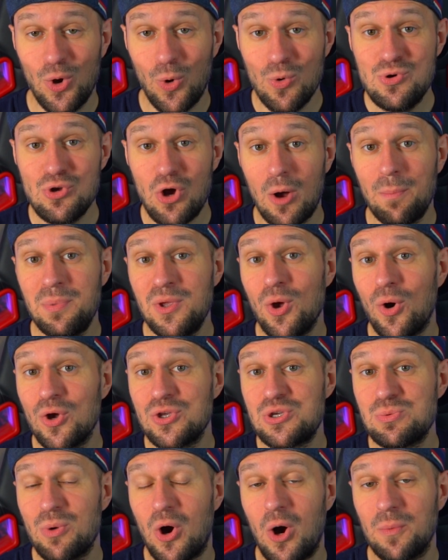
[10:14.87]
und ob ihr
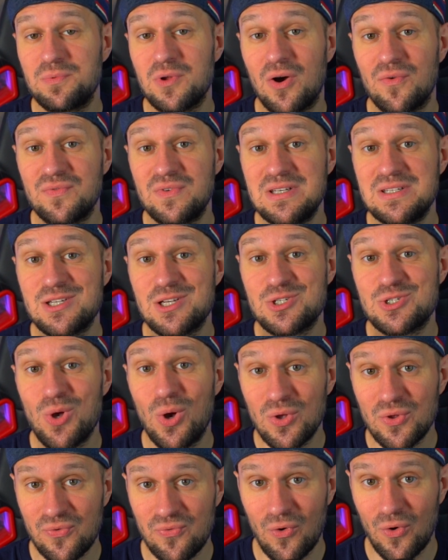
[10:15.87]
euch überhaupt auf die
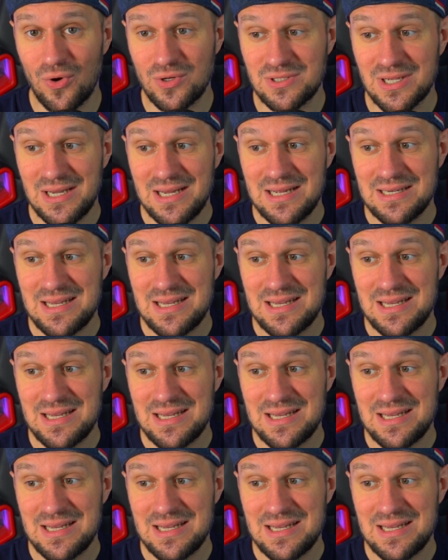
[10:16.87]
Saisons freut.